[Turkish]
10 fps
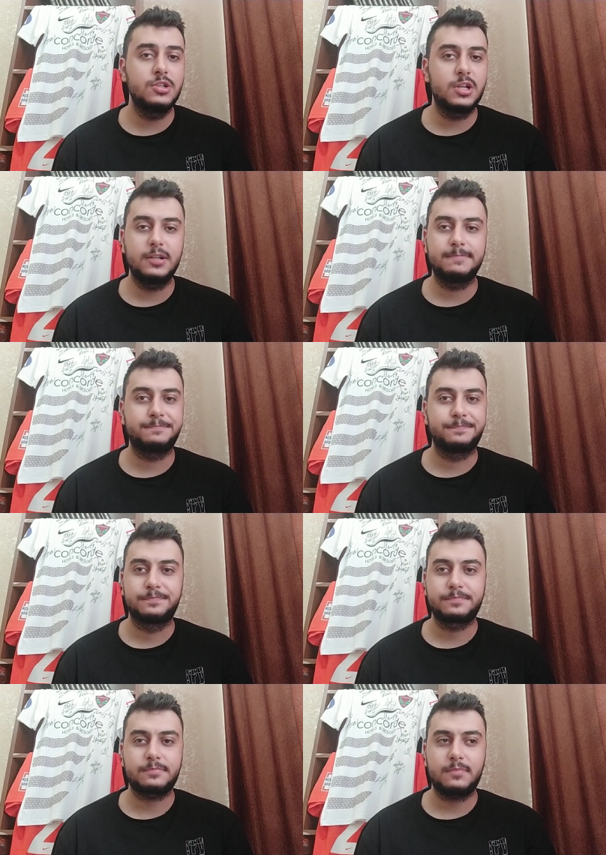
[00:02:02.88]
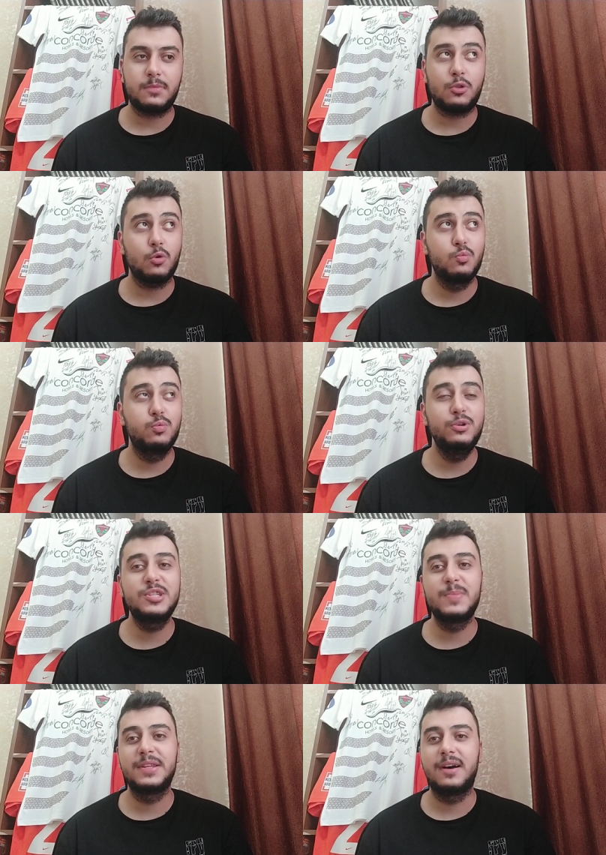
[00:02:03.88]
Ancak bu
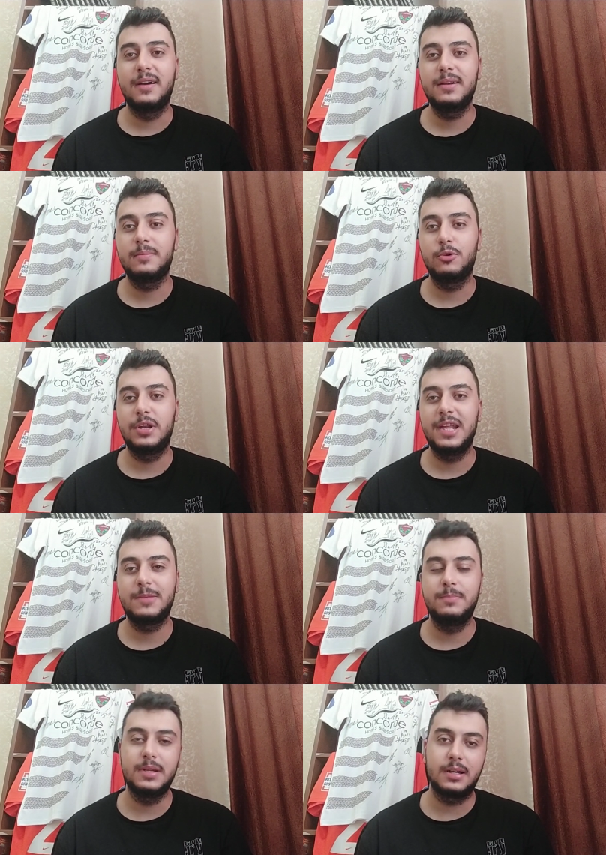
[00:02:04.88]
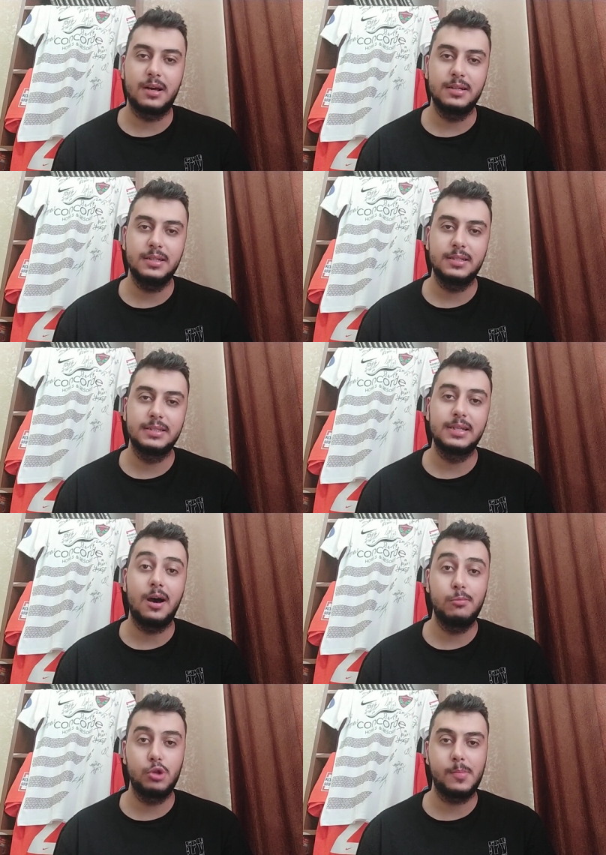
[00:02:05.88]
isme dair böyle net bir kanı
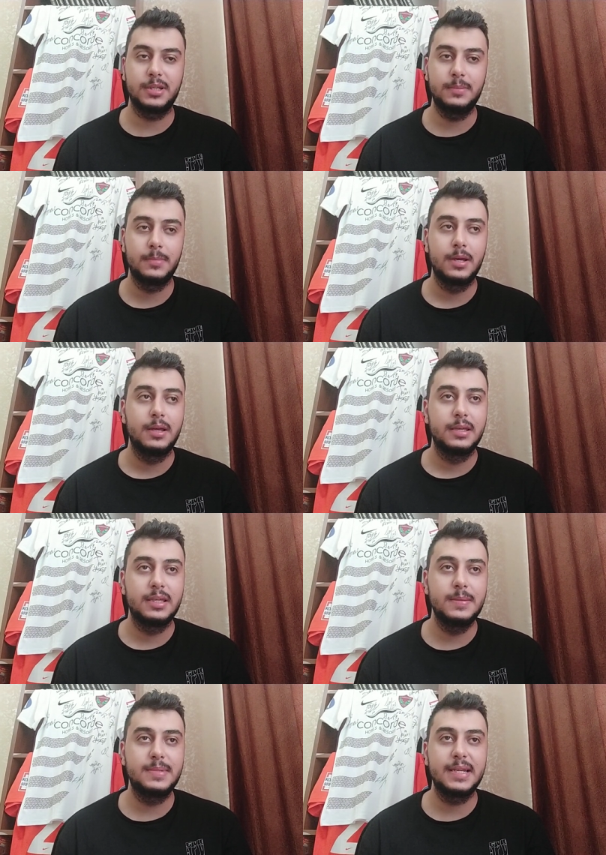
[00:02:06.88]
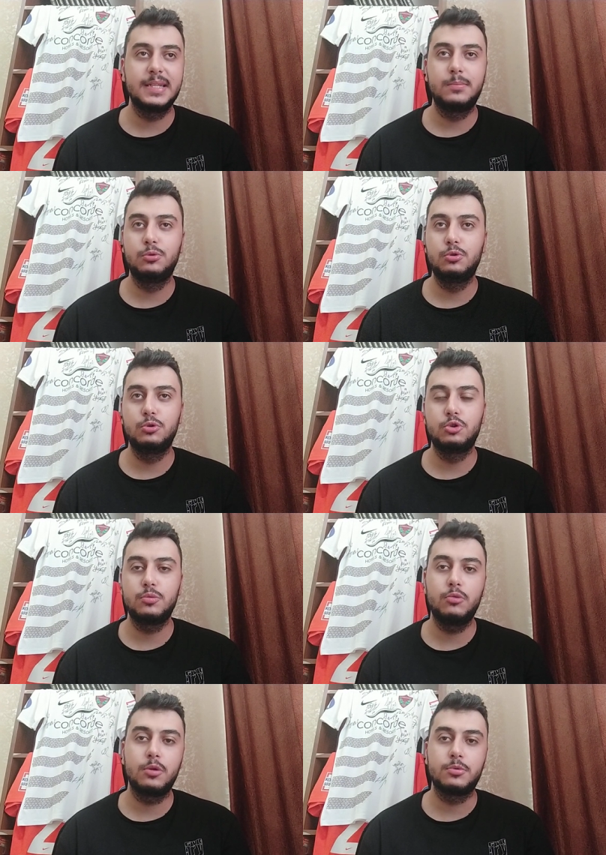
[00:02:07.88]
daha bulamadım. Kimsenin de bulduğunu
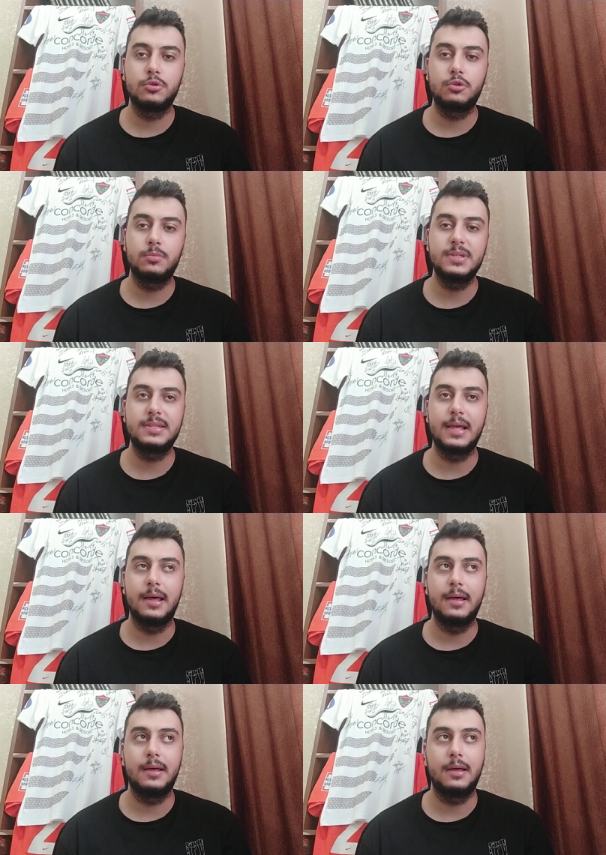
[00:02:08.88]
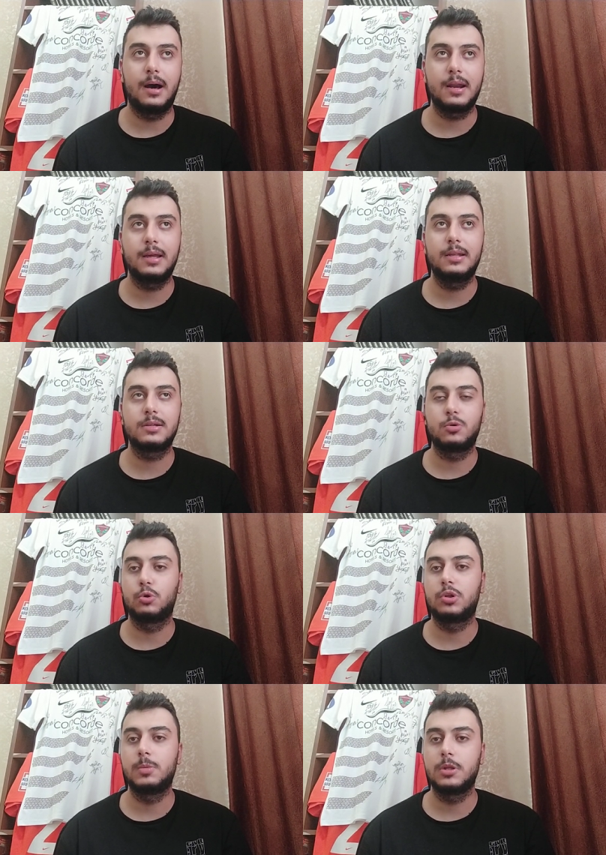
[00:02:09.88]
düşünmüyorum. Çünkü biz de e, arkadaş
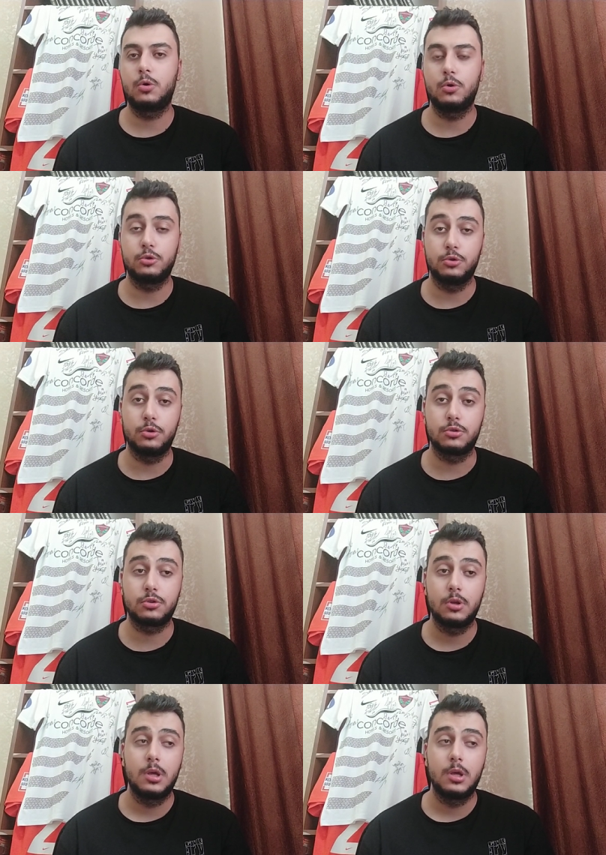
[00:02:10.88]
ortamında konuşuyoruz.